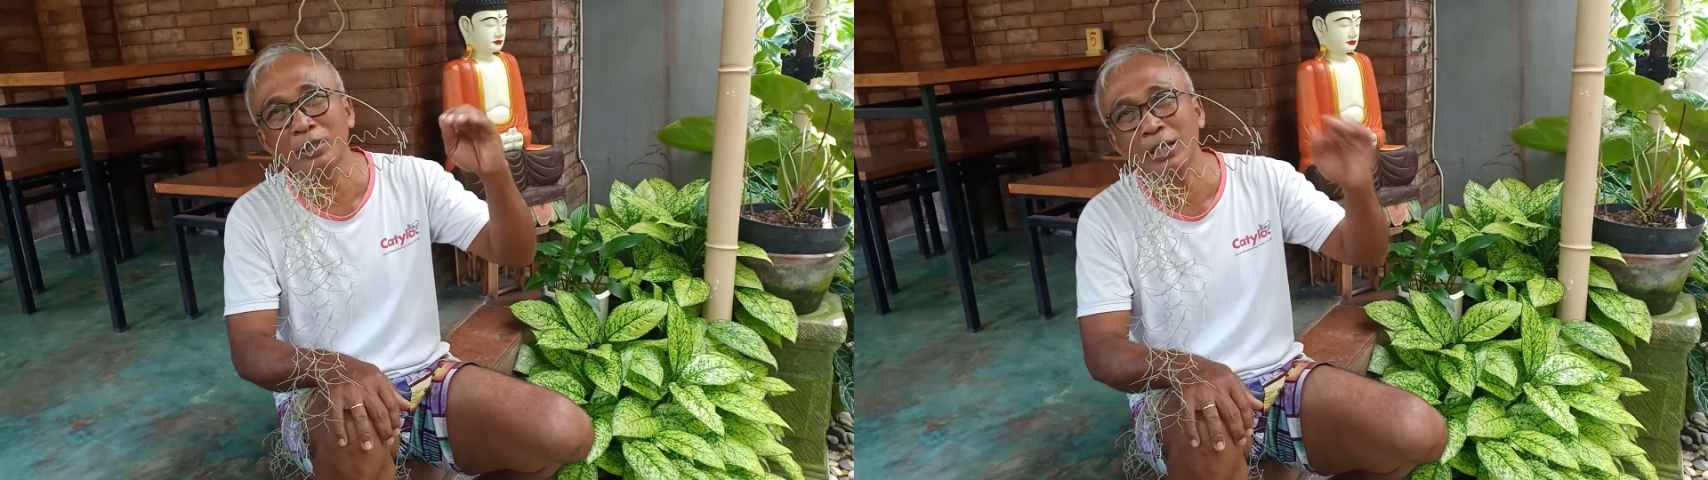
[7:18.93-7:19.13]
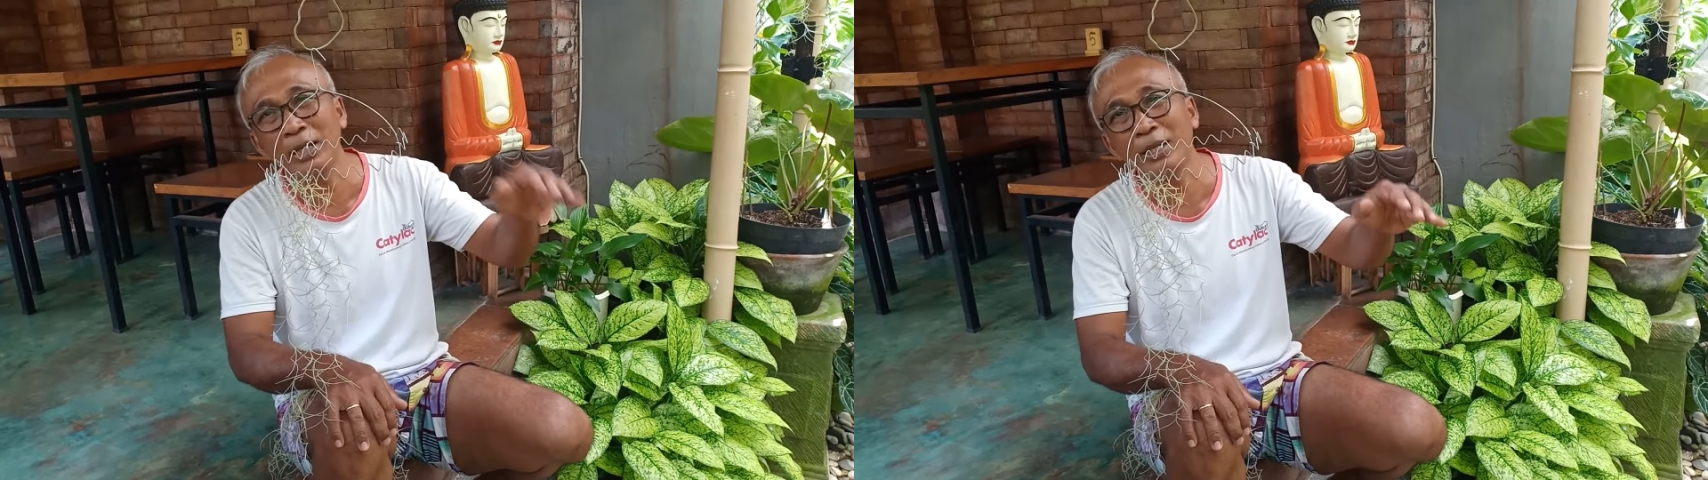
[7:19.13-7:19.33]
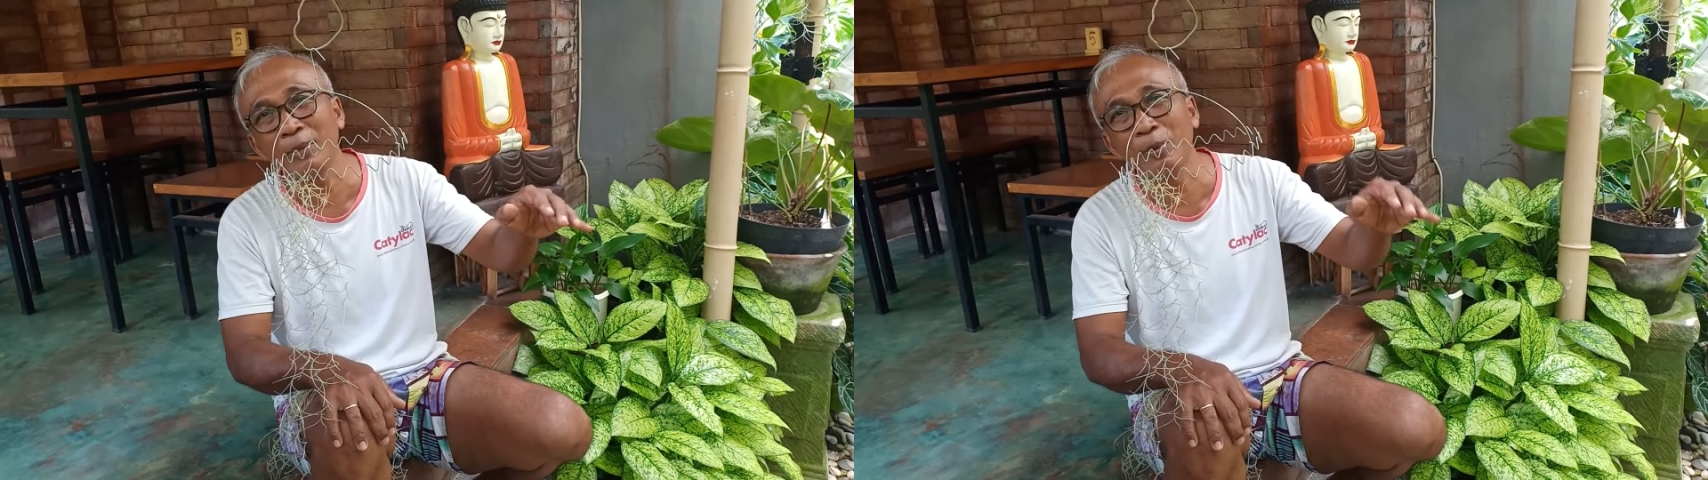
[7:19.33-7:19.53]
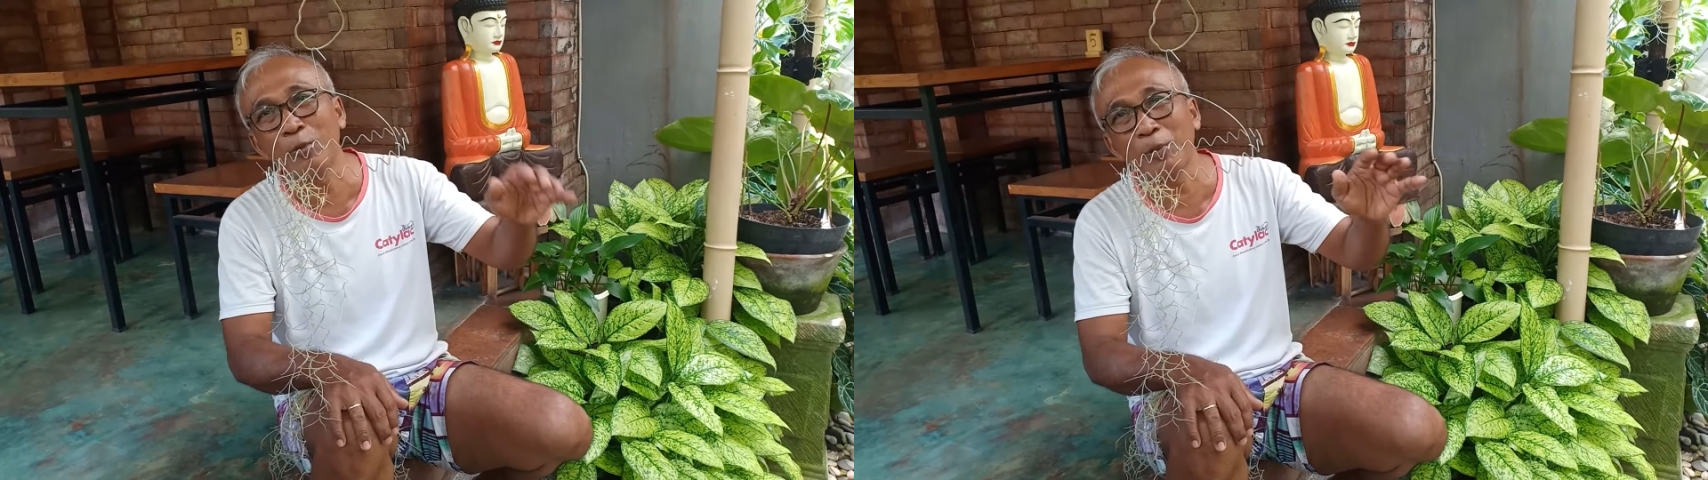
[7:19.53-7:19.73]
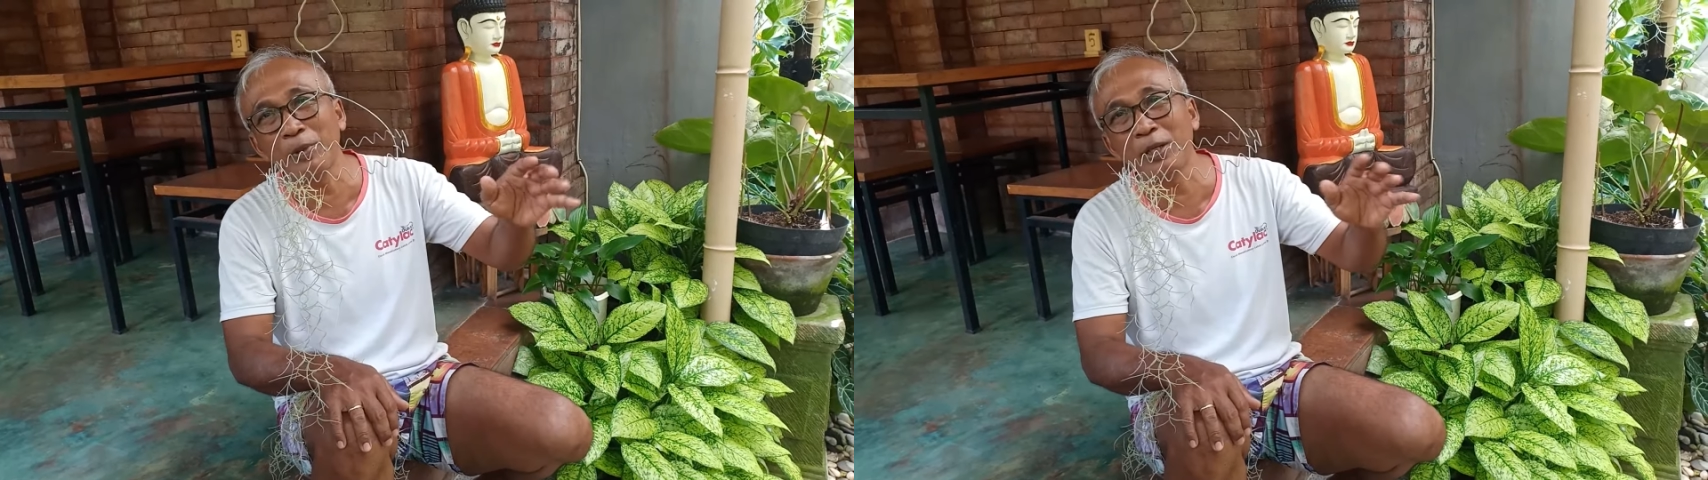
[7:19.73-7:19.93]
puasa ini
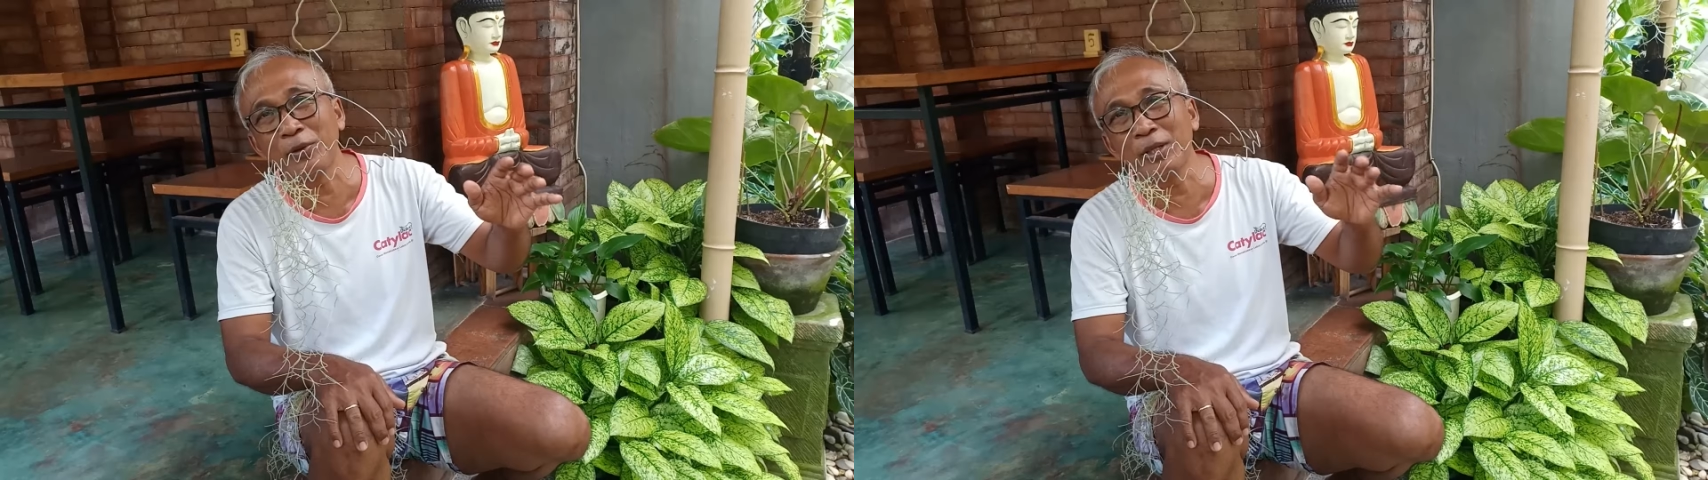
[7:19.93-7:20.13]
membuat video